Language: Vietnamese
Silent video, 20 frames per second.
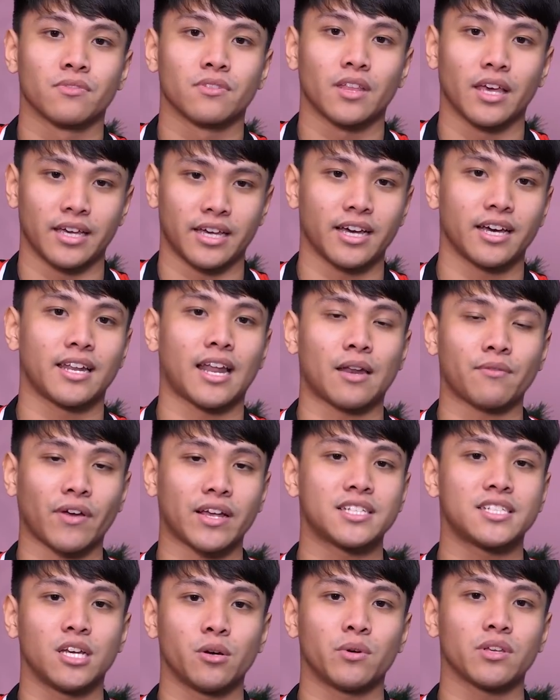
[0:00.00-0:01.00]
thì cái hình ảnh
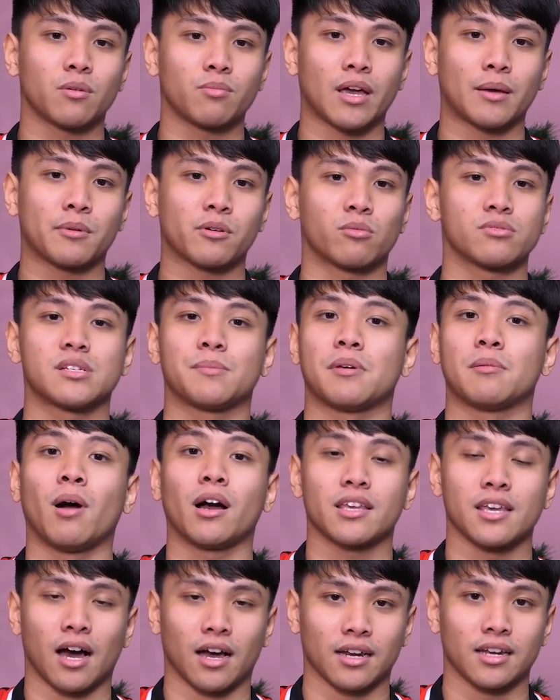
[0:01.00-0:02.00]
phản chiếu ở trong game nó cũng sẽ bị
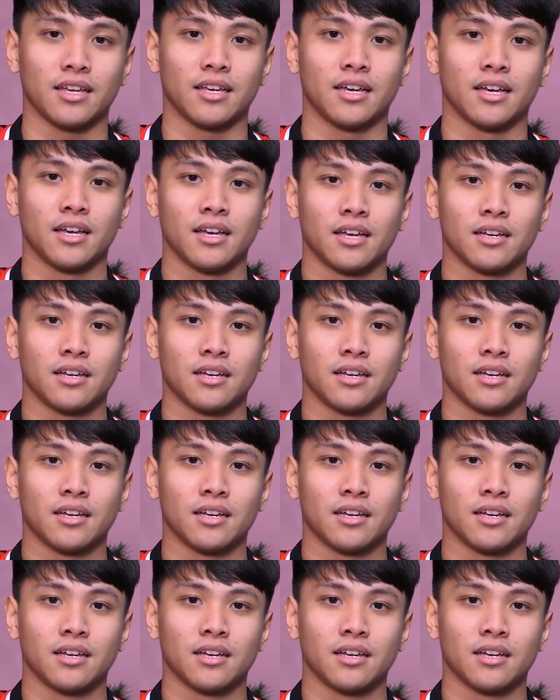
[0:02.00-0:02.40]
mất dần đi.